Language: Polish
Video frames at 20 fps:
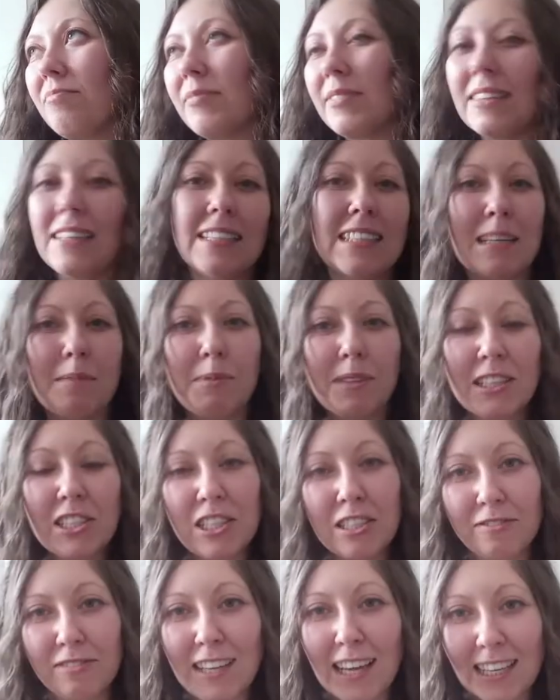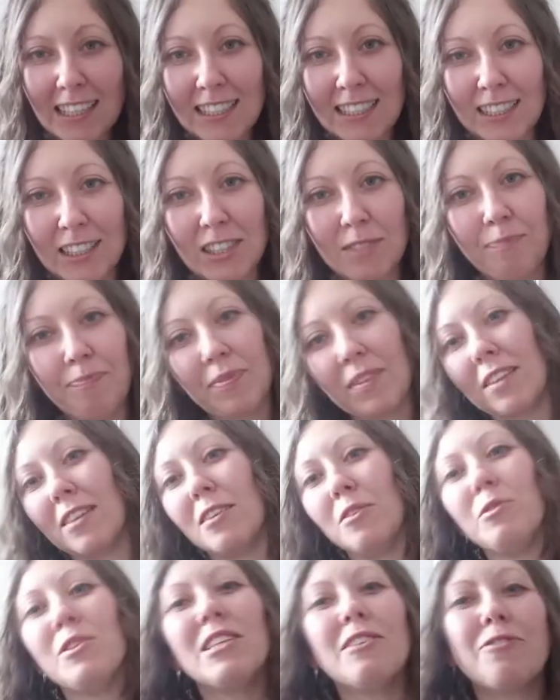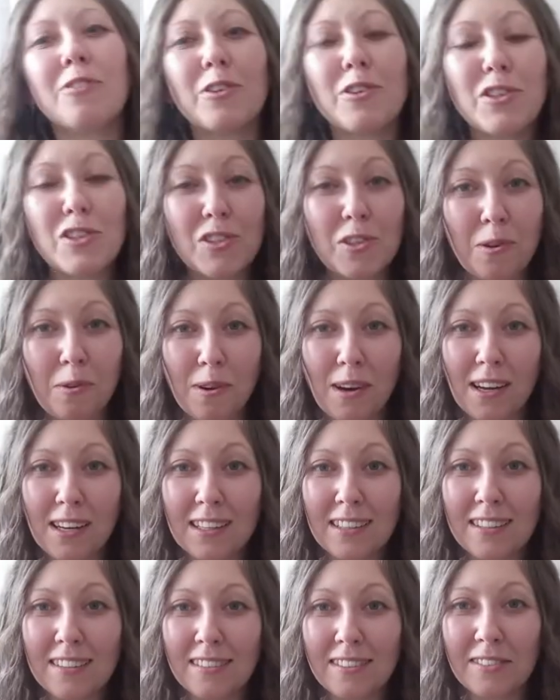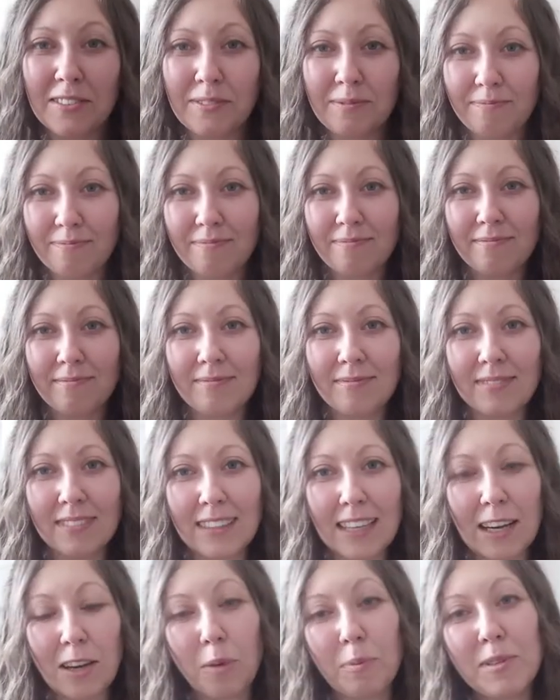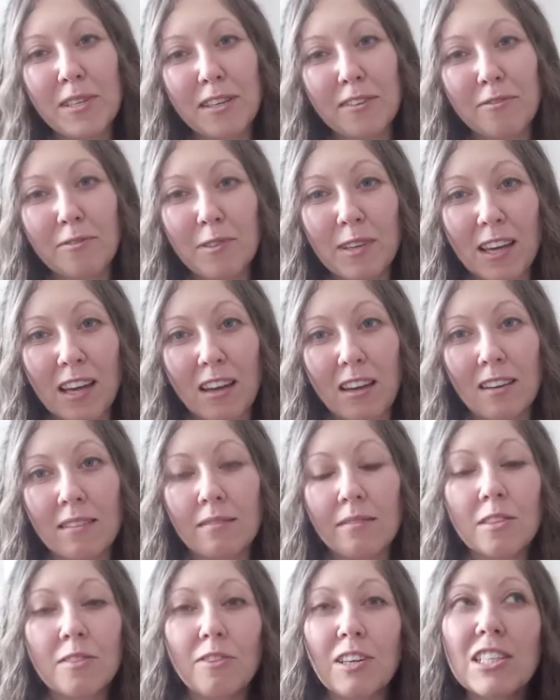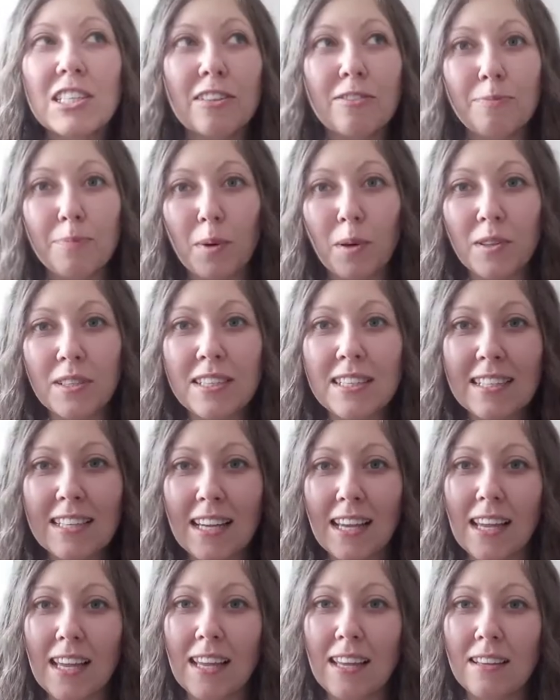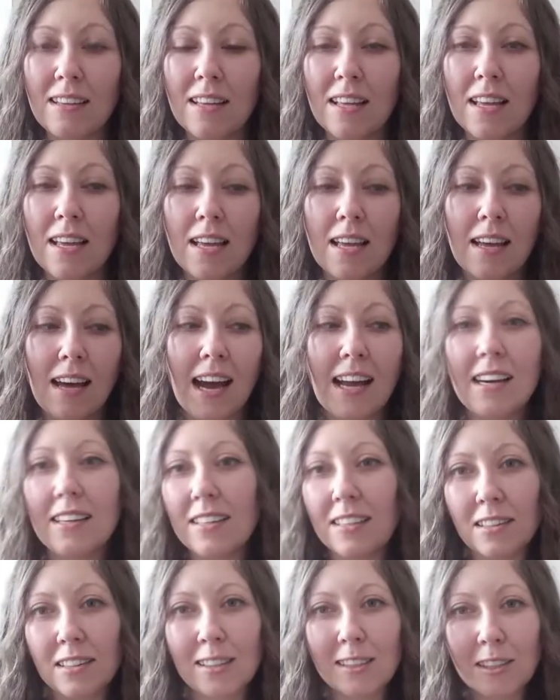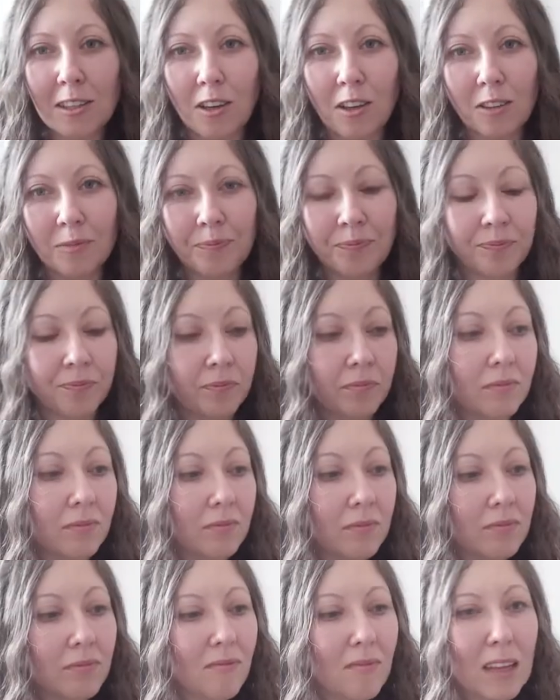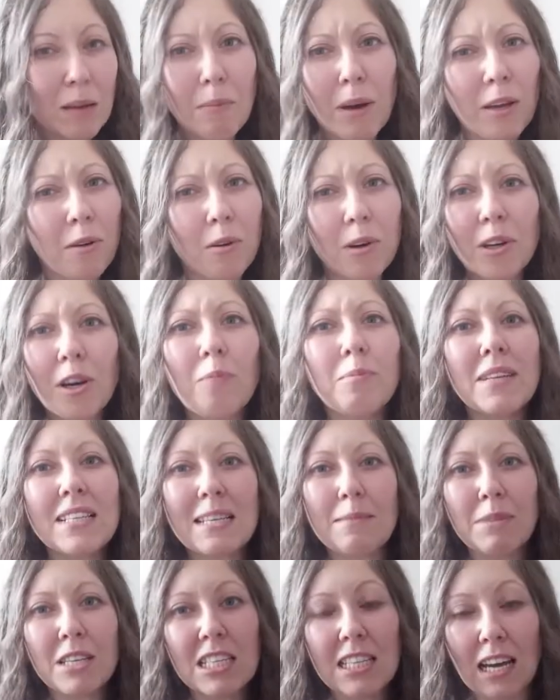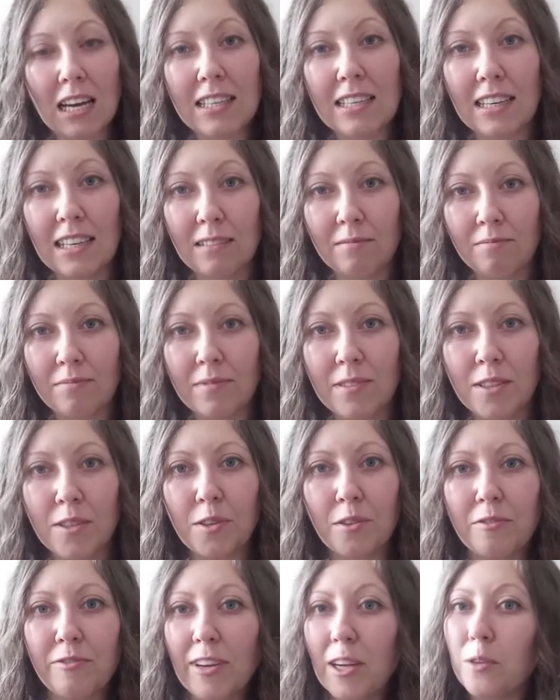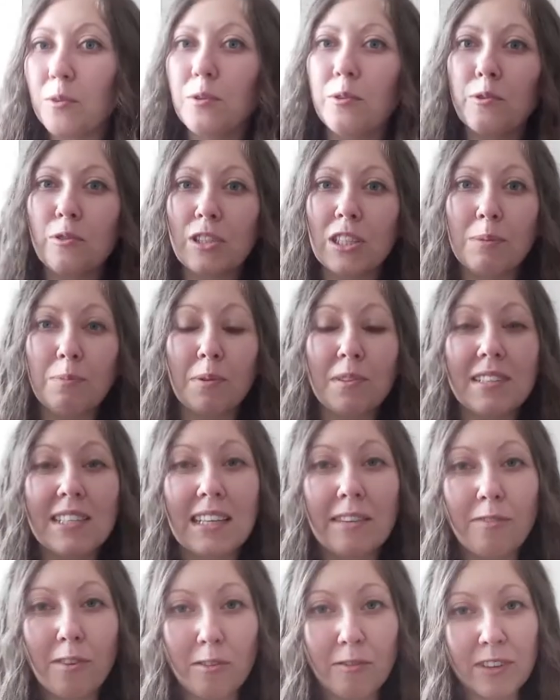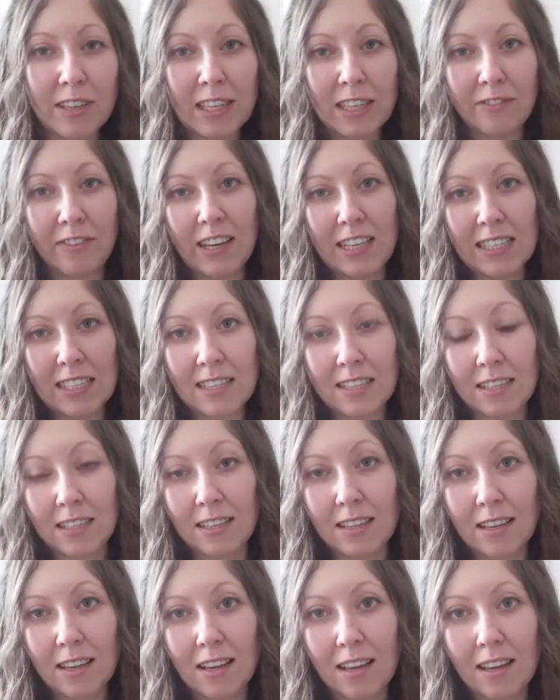e, żeby jeszcze wyjaśnić, ludzie w kościołach, e, jak obserwuję, zwłaszcza w Polsce, ale nie tylko, mają ogromne zamieszanie co do wielu różnych podstawowych kwestii